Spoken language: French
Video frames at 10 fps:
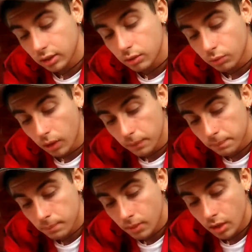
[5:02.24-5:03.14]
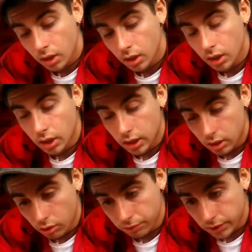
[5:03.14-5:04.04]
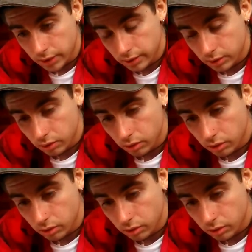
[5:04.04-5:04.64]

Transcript: rien à voir. Et en fait,